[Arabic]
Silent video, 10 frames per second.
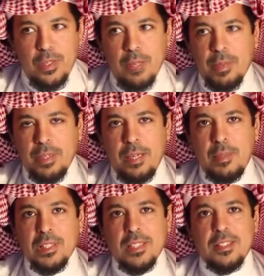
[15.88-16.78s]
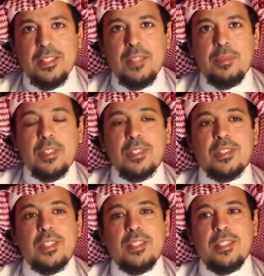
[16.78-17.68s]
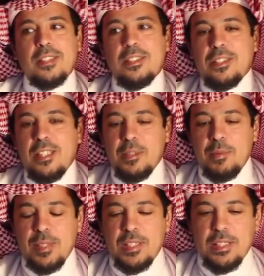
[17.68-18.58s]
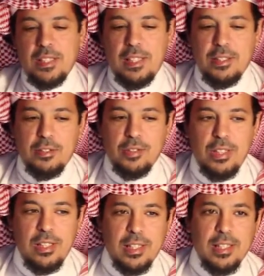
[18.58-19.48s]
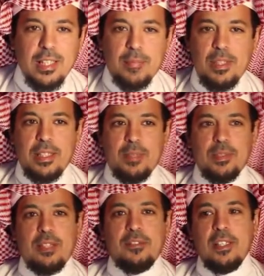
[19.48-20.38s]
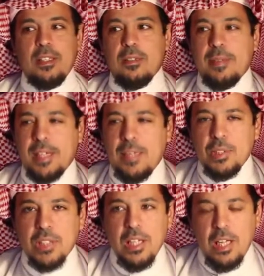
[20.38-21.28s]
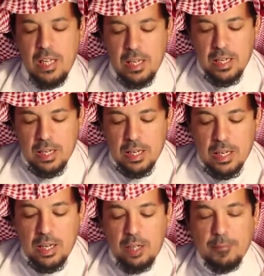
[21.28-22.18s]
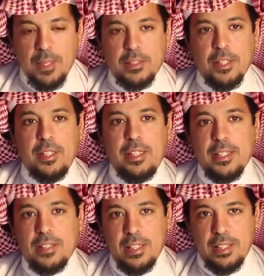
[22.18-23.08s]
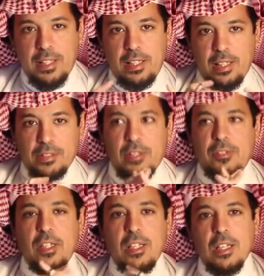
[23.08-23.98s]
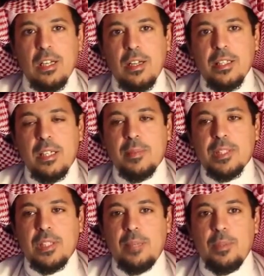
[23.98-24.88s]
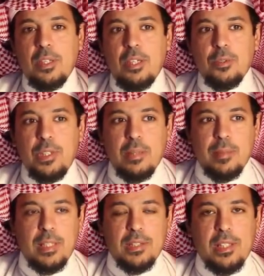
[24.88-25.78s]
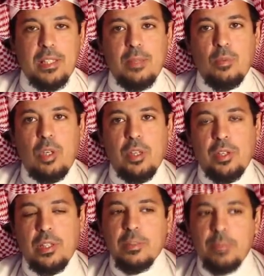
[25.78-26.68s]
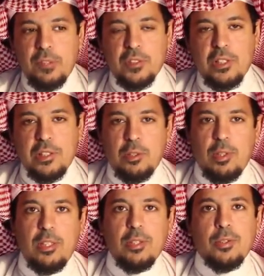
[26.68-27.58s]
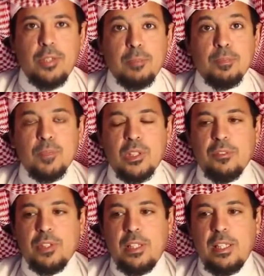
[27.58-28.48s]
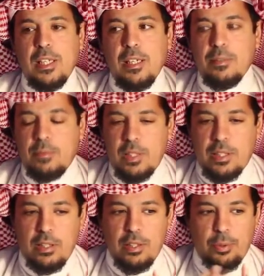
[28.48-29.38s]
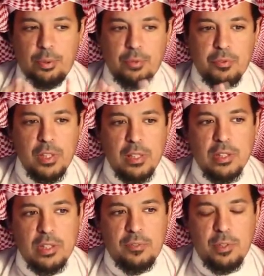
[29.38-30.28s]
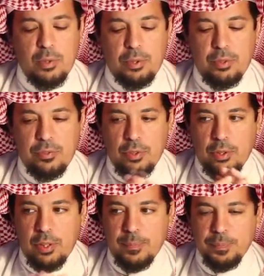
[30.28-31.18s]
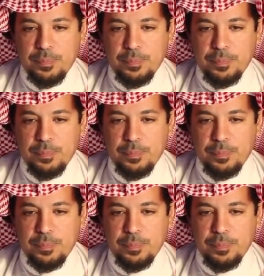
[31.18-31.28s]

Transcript: برنامجنا التدريبي اقتصاديات التريز بمشيئة الله عز وجل لكن قبل لا نبدأ في البرنامج أحب أعتذر عن التأخير الحاصل في الأيام السابقة وإن ما نزلنا المحاضرات بنفس الجدول اللي كنا متفقين عليها لكن لظروف السفر ولظروف أخرى